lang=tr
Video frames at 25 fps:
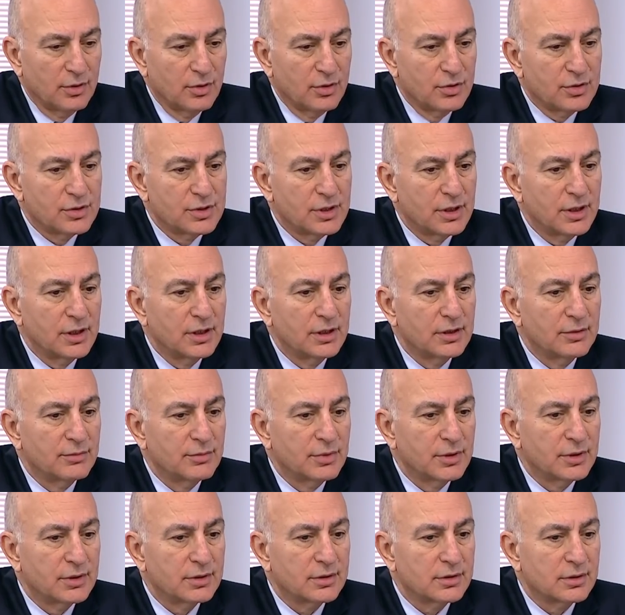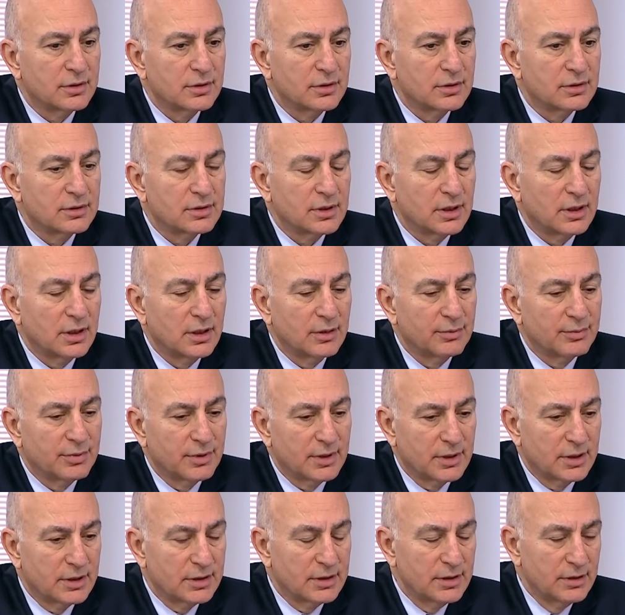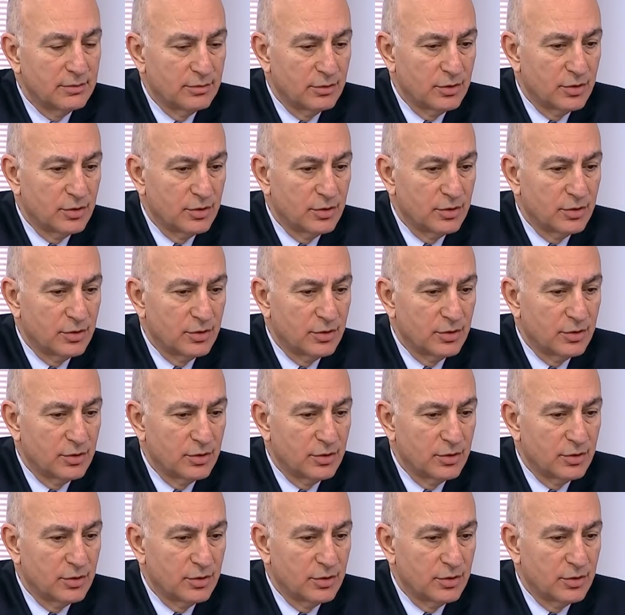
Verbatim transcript: Blockchain o. bir sanal para değil.